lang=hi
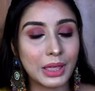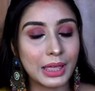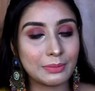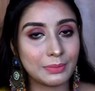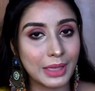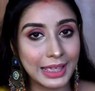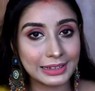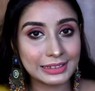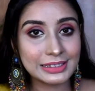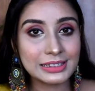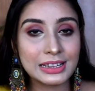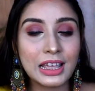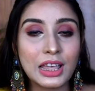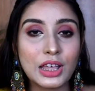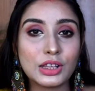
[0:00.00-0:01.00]
आई
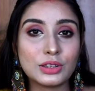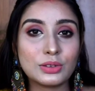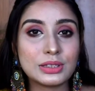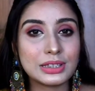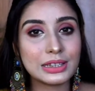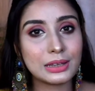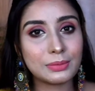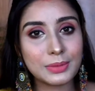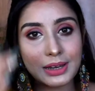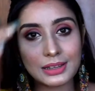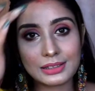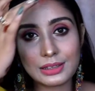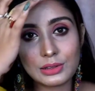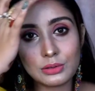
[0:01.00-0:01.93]
मैरिड तो इसीलिए मैंने